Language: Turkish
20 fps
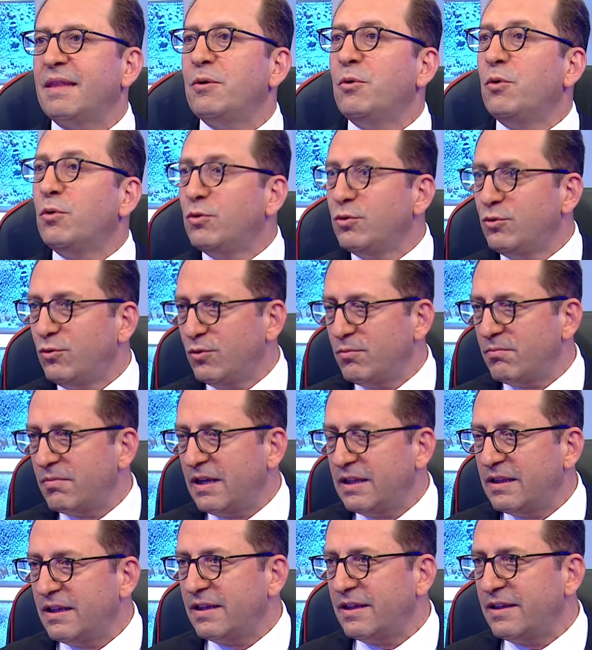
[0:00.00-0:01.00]
okuduğum
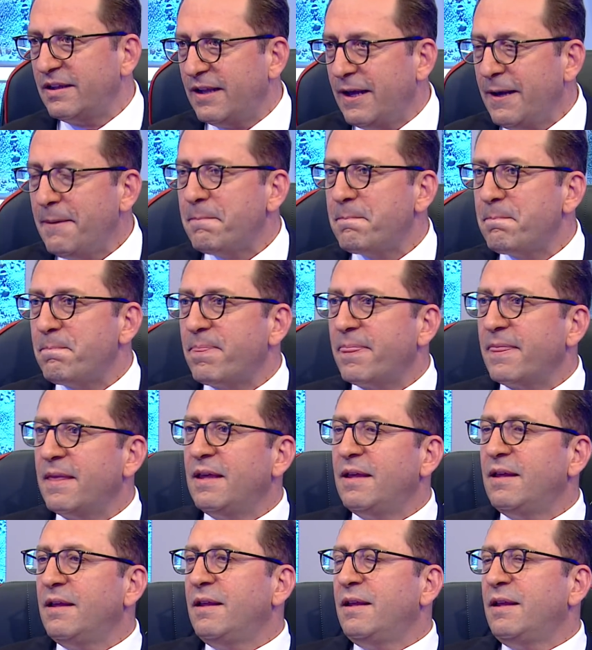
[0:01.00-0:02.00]
kadarıyla.
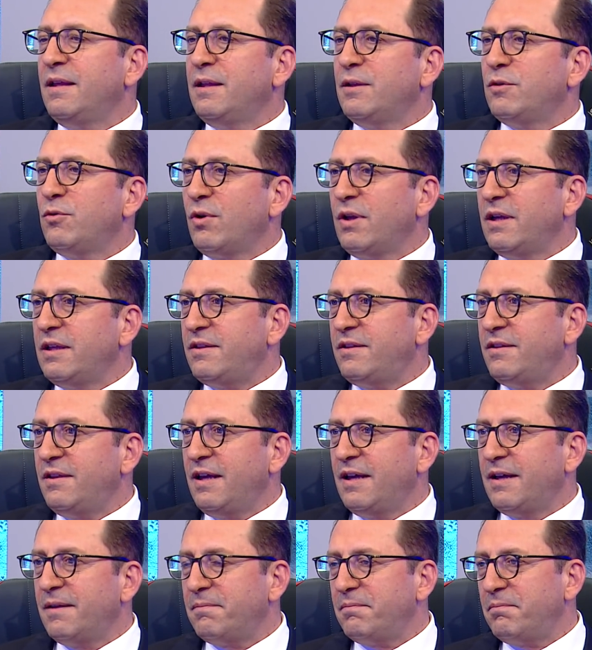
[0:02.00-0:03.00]

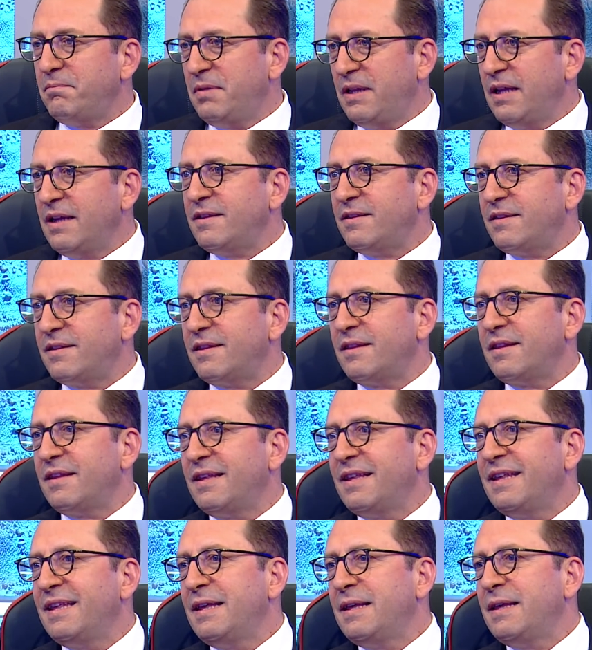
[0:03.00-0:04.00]
Dolayısıyla biraz
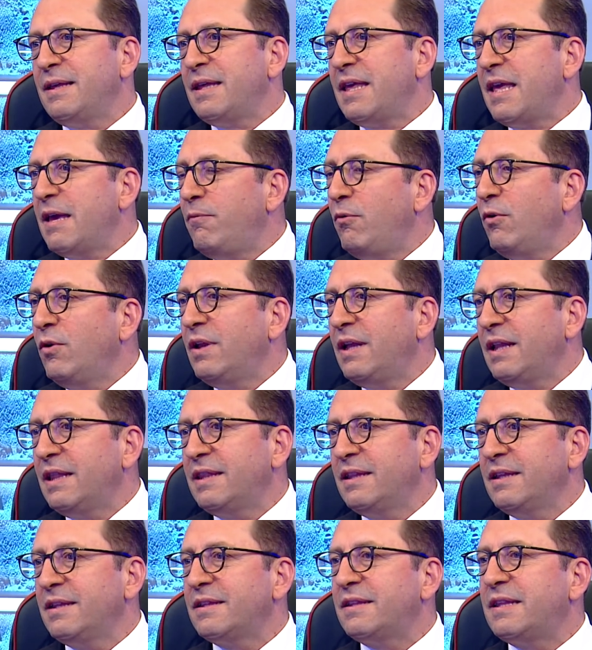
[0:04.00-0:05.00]

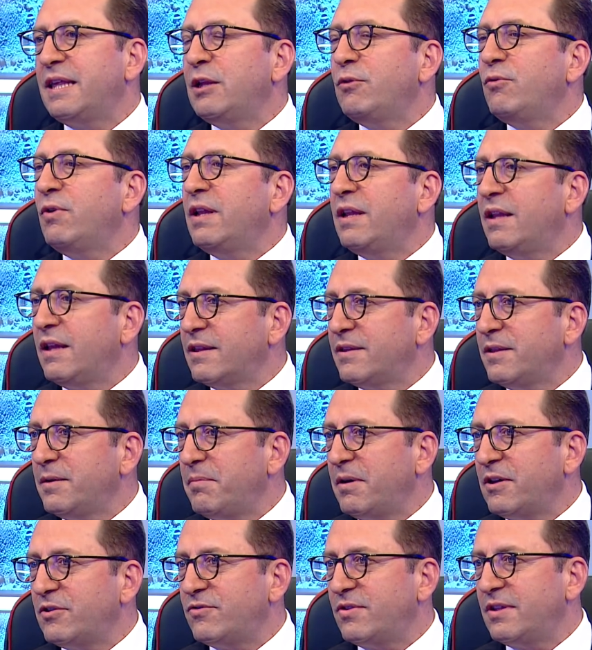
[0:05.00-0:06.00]
F-16 serüveni nasıl
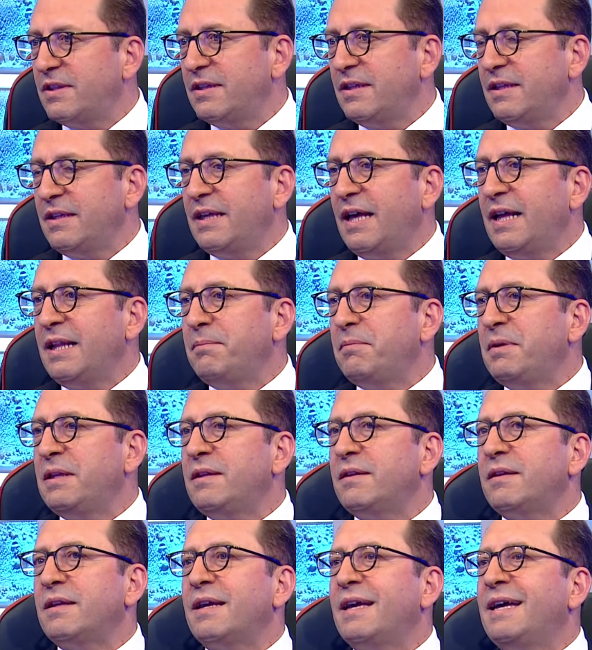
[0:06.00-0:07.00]
başladı? Yani bir
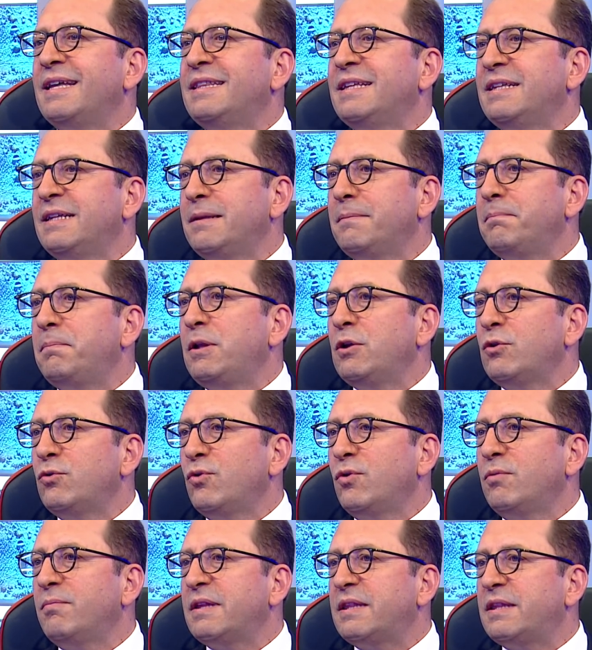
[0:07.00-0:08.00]
kadının pilot
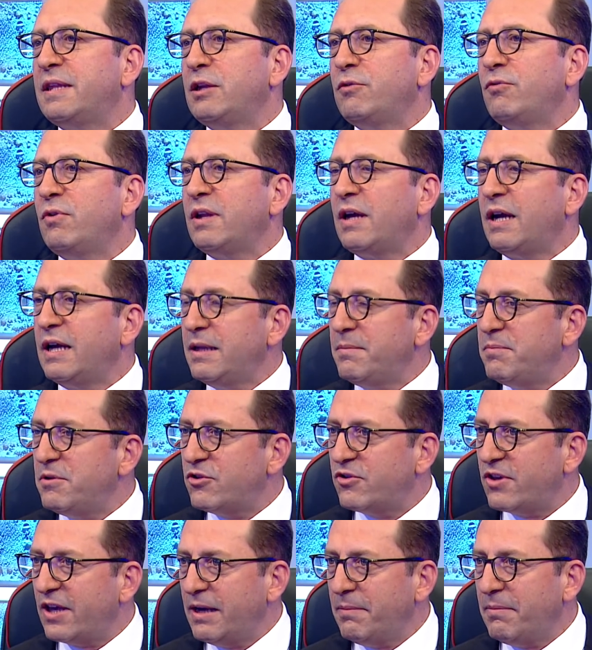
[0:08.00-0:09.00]
olma serüveni ayrı bir
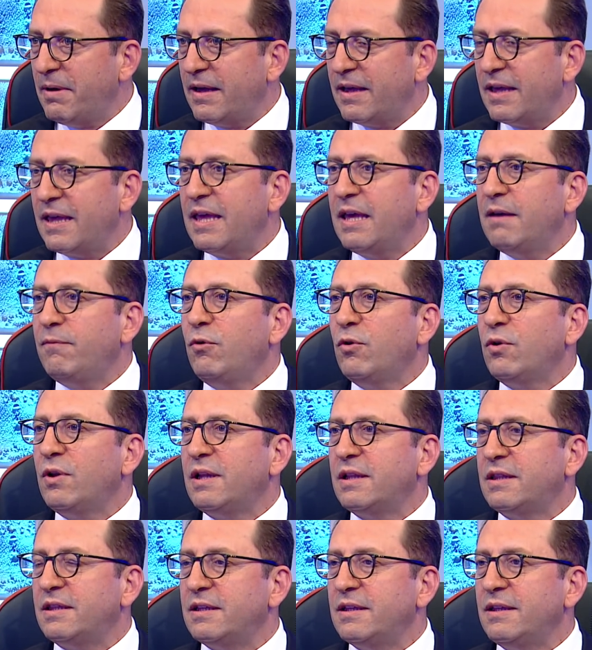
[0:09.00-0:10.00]
şey ama
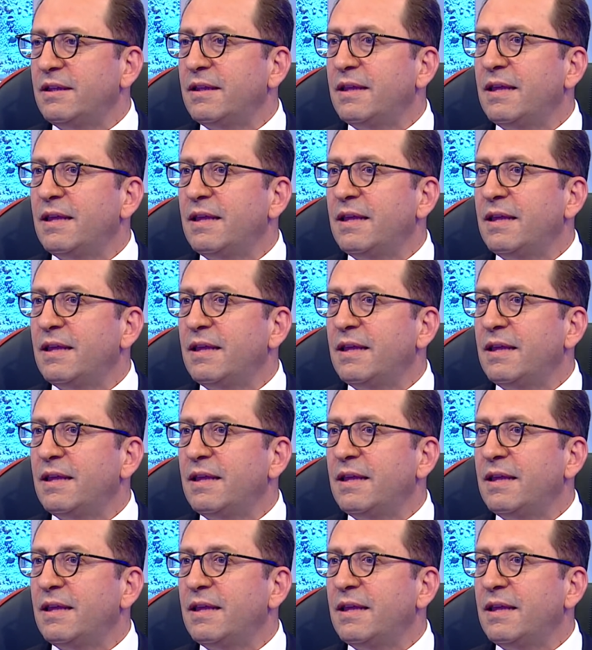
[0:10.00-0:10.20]
F-16